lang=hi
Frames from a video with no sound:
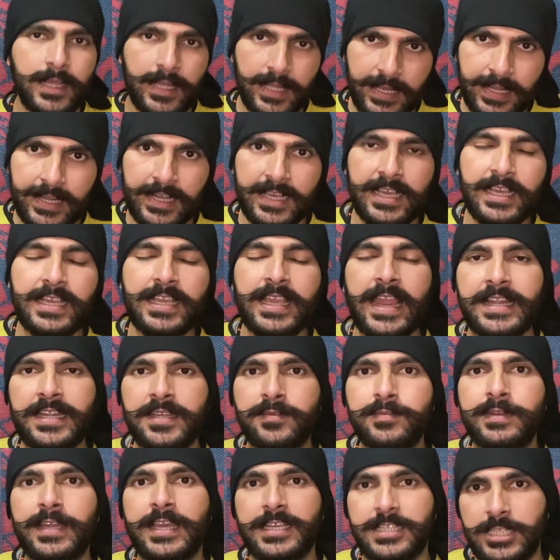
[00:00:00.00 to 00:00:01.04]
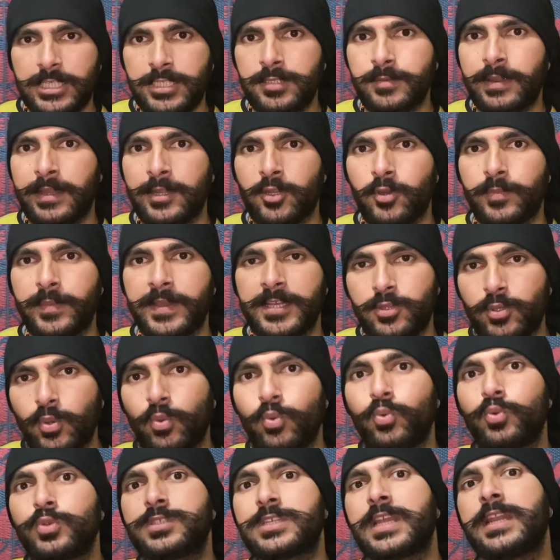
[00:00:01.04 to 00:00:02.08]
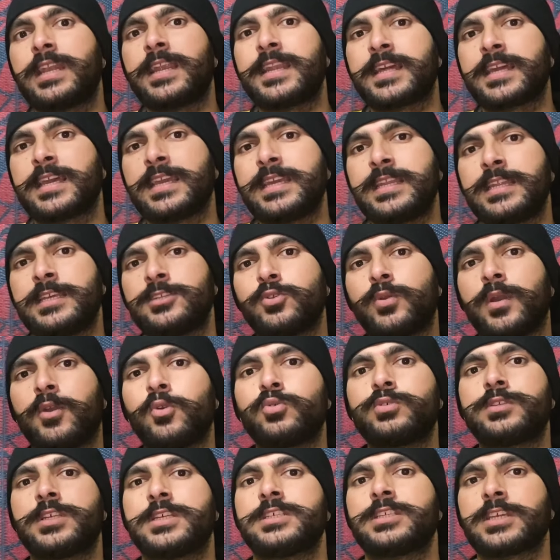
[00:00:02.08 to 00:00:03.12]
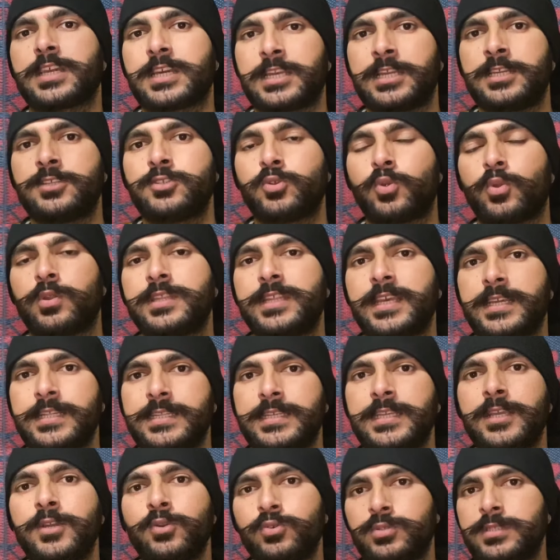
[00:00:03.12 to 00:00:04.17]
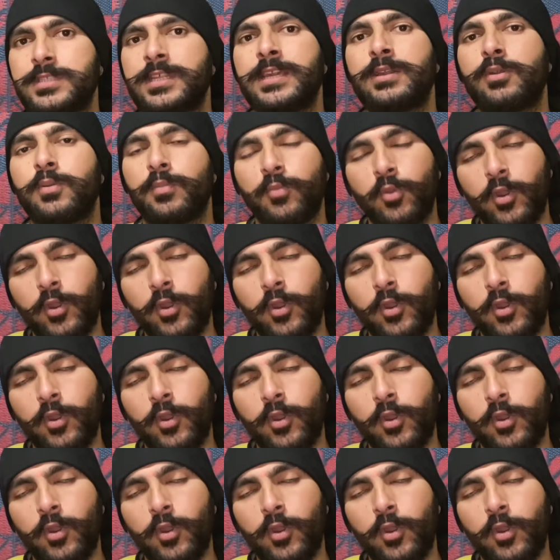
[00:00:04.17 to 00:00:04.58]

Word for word: लड़के की आईडी बनाई थी जोमेटो में तो उस लड़के ने जो है उसे स्क्रीन दे दिए उसने